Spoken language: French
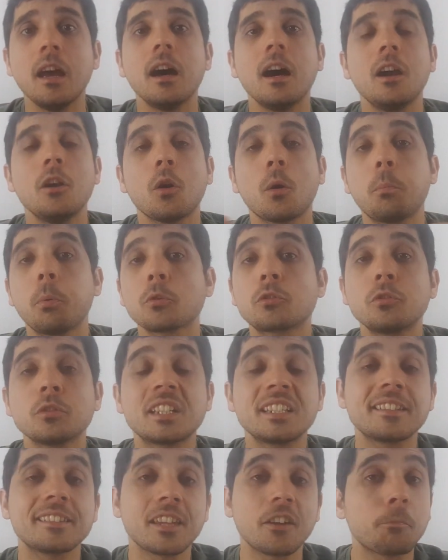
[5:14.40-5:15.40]
Alors pour ceux
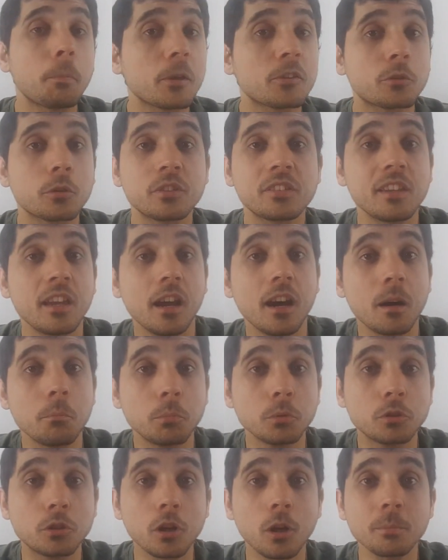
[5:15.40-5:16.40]
qui ne savent pas ce que c'est un
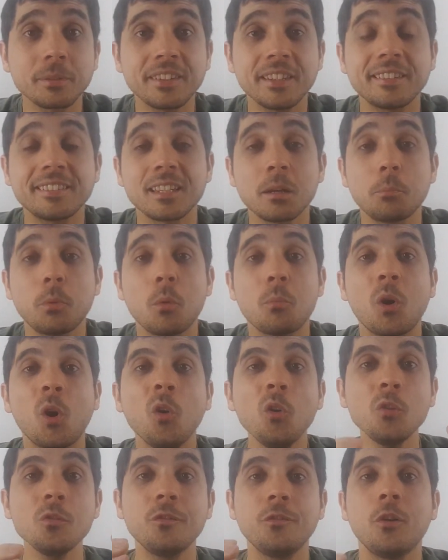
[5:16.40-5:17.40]
bootcamp, c'est
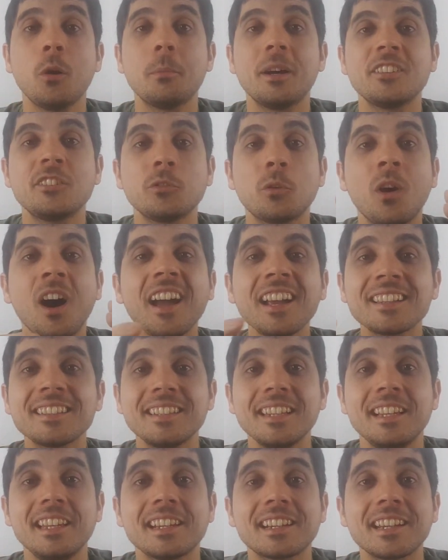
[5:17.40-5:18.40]
simplement une formation
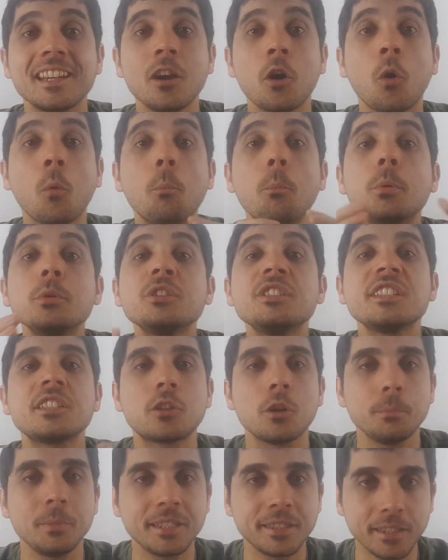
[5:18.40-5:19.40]
accélérée en petit
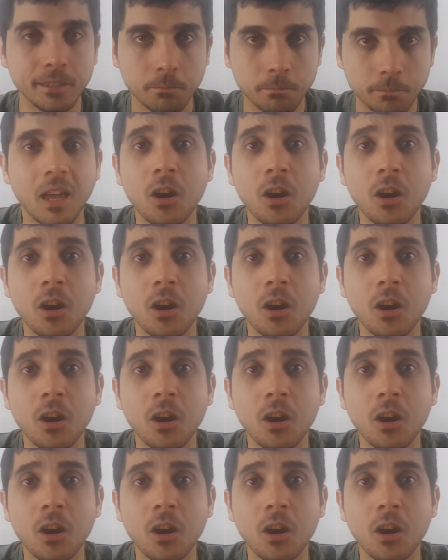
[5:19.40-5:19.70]
comité.